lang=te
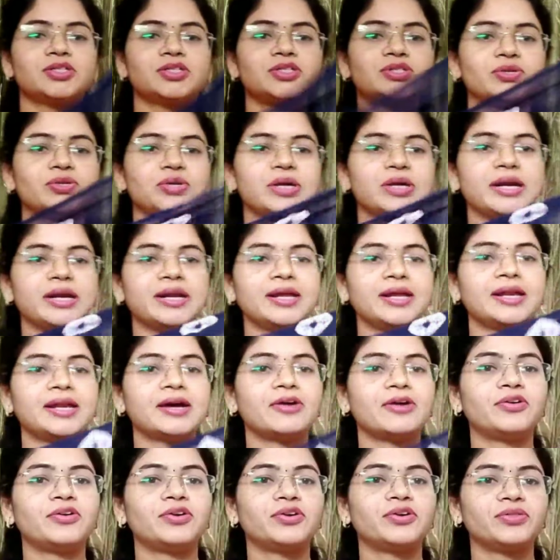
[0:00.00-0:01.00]
చూడండి ఇలా
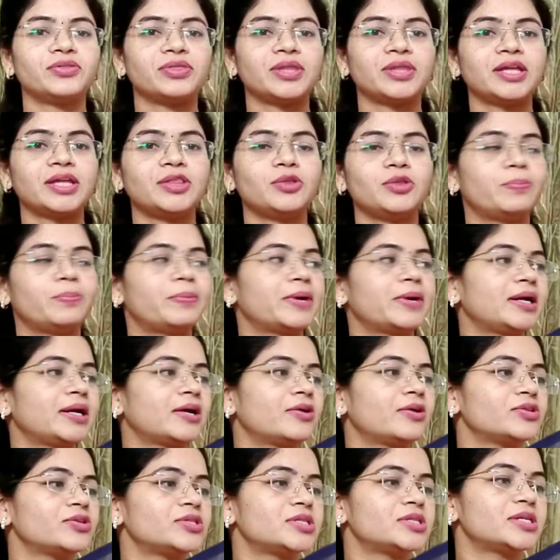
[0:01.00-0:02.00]
ఉంటుంది దుప్పట్టా
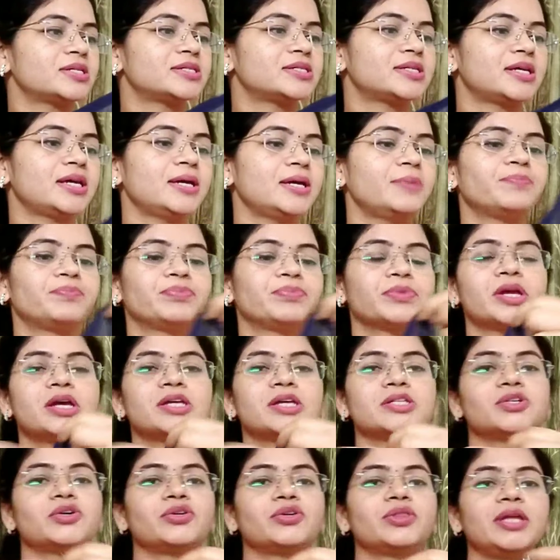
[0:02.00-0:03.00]
వచ్చేసి
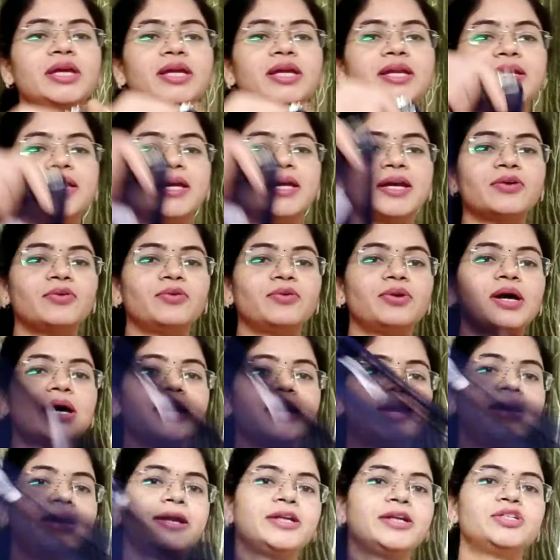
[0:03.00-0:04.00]
సో దీనికి కూడా
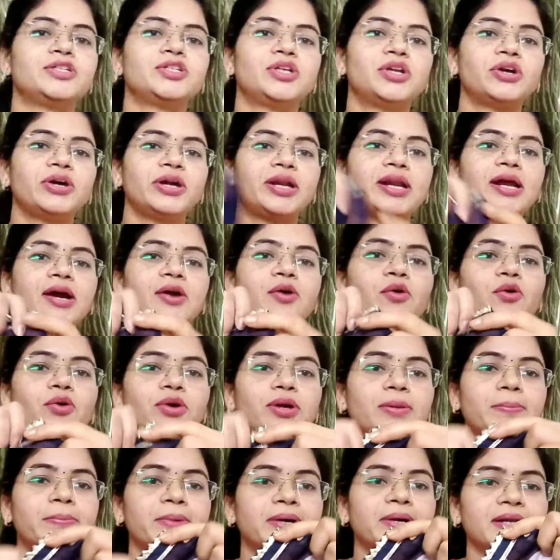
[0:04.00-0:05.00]
ఎడ్జ్లో ఇలా
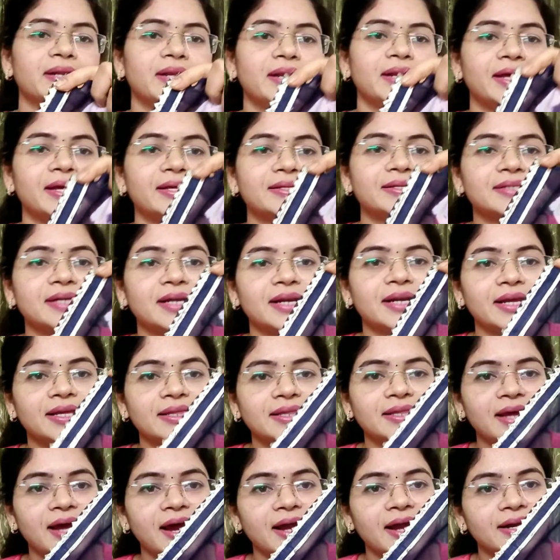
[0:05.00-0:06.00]
గోటపట్టి లేస్
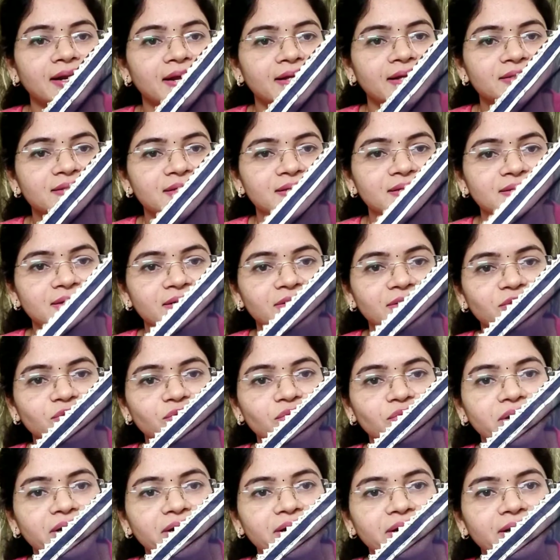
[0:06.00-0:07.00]
అనేది అటాచ్ చేశారు
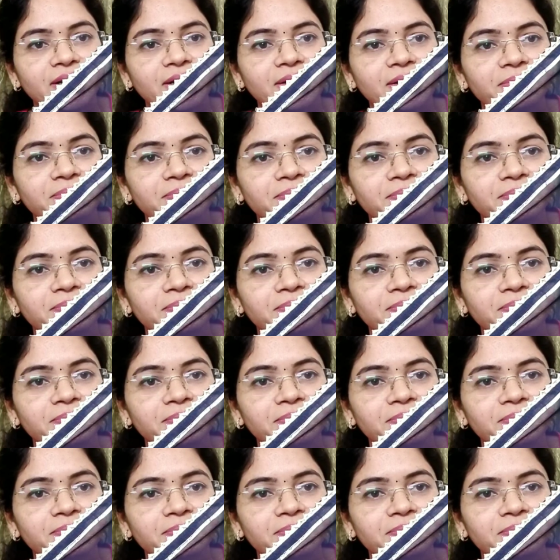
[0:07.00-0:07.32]
చూడండి